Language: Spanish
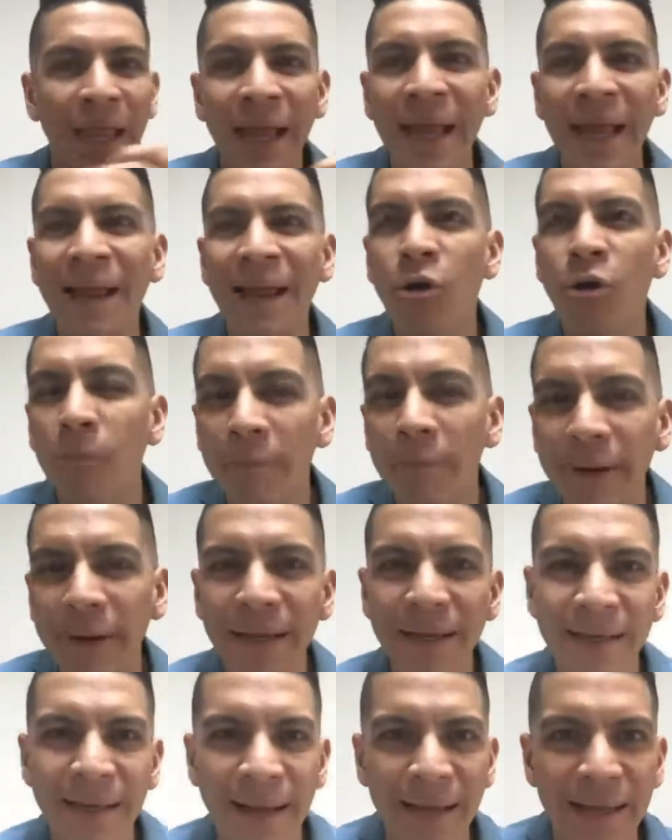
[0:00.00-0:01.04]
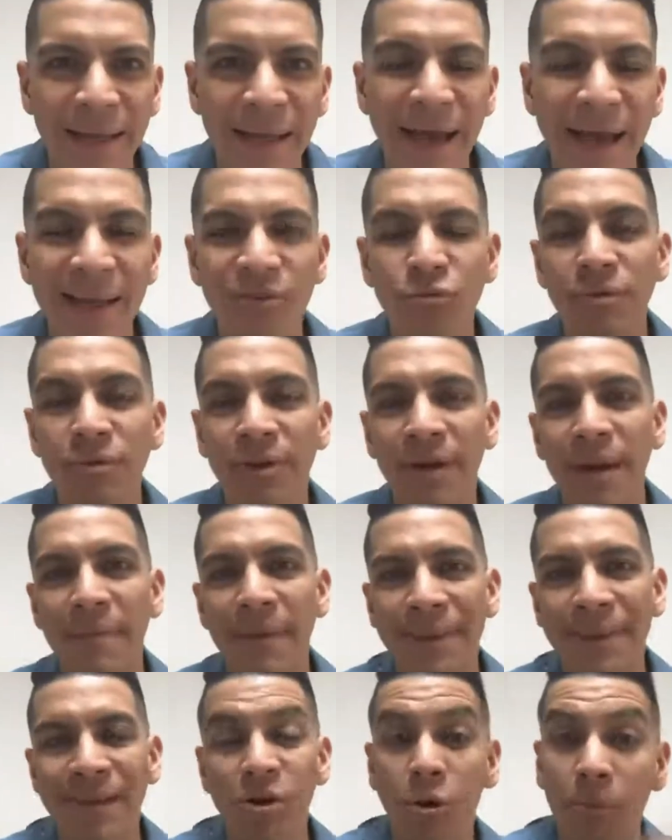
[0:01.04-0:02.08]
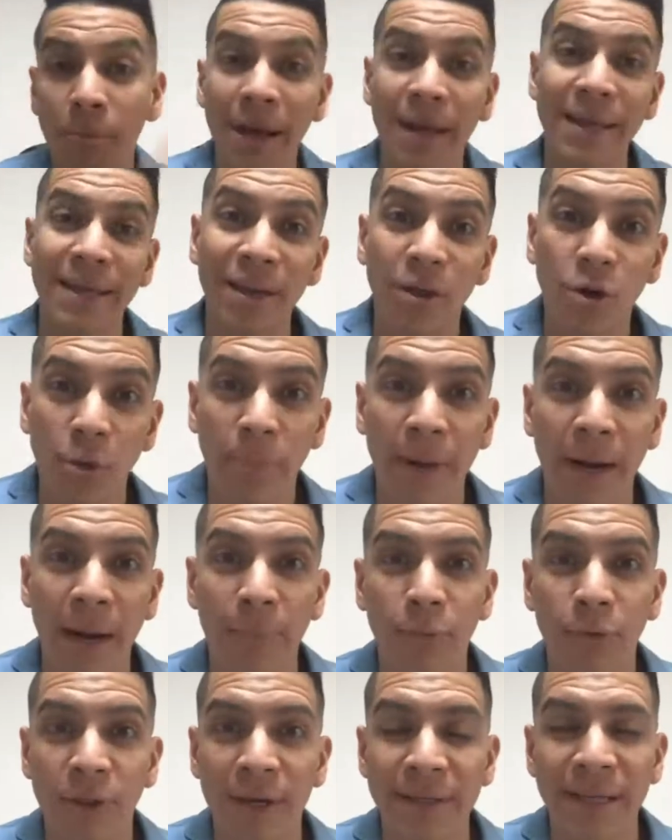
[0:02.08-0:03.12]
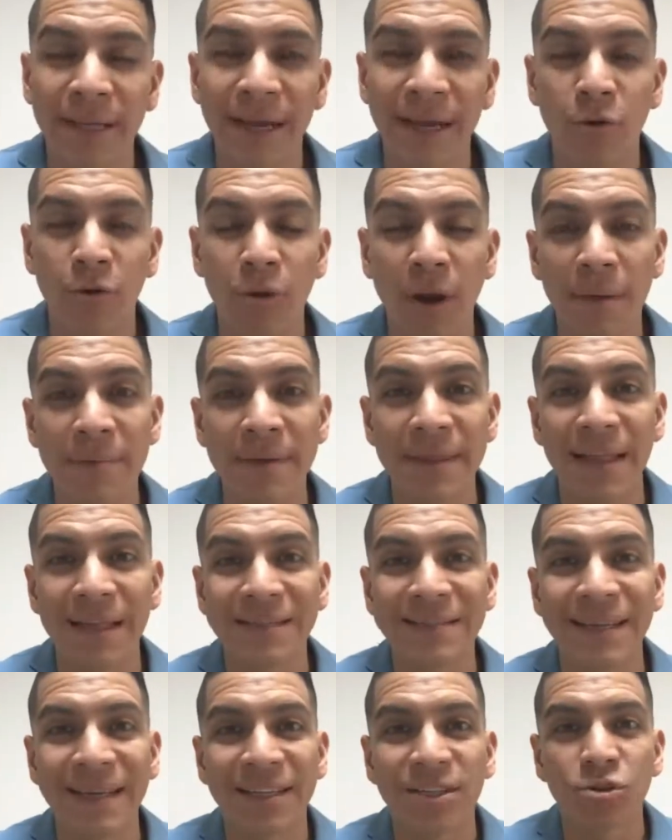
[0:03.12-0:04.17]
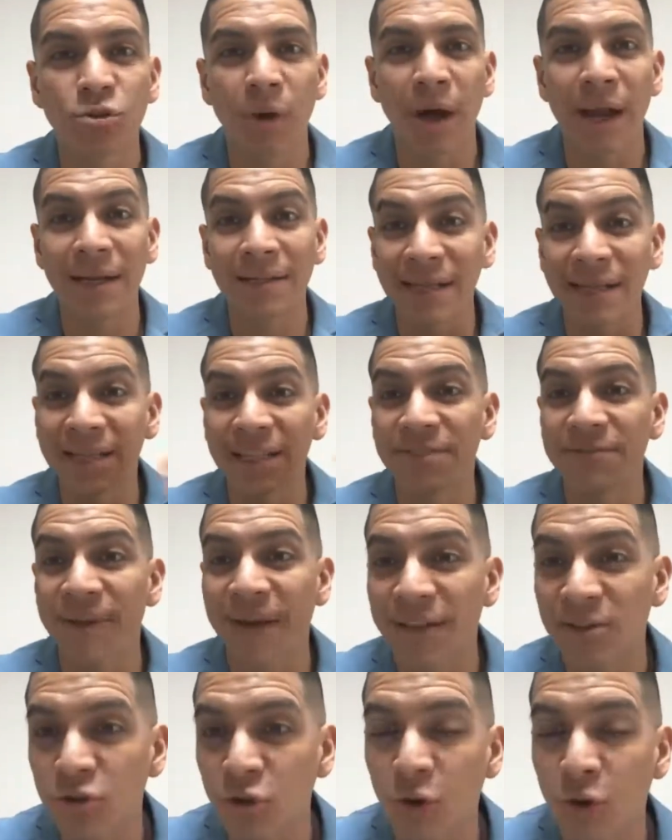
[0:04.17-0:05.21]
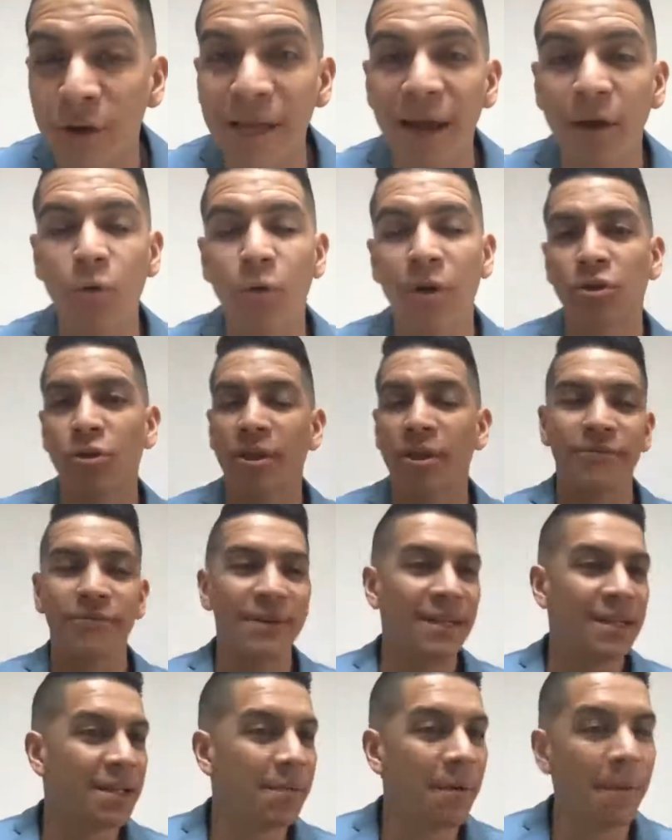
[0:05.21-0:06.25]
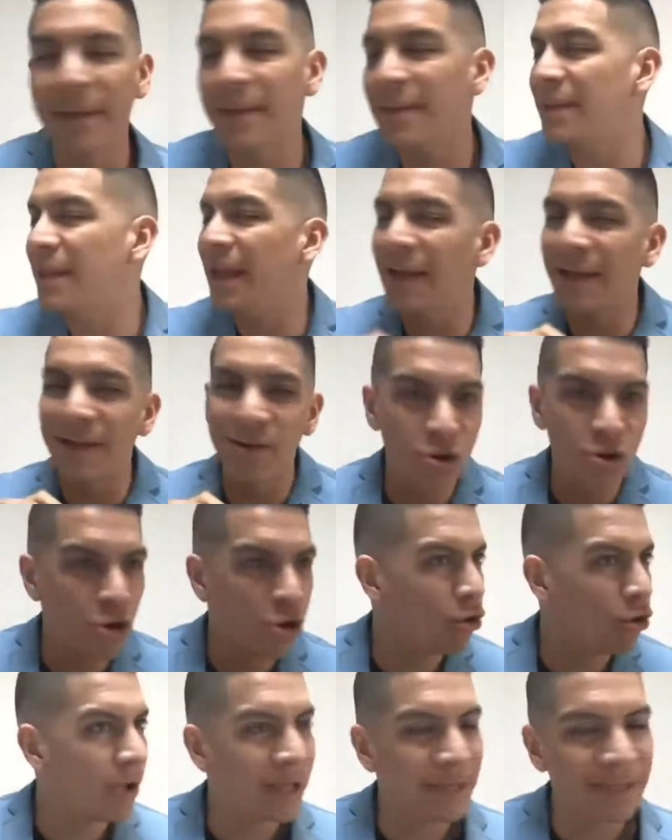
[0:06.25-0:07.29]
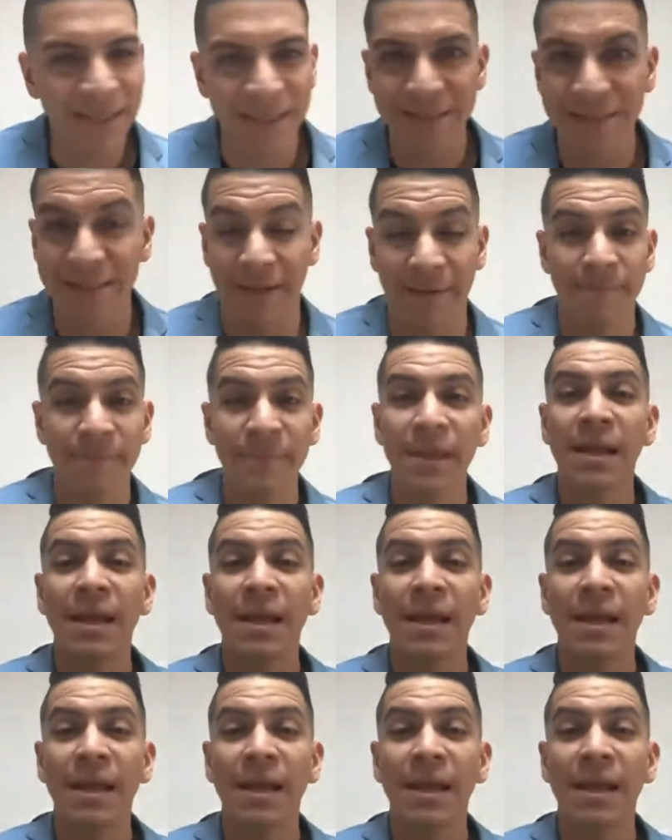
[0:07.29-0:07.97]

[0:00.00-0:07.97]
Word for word: el hombre cree que hay un remedio mágico para poder tener una vida sexual satisfactoria cuando definitivamente no es así.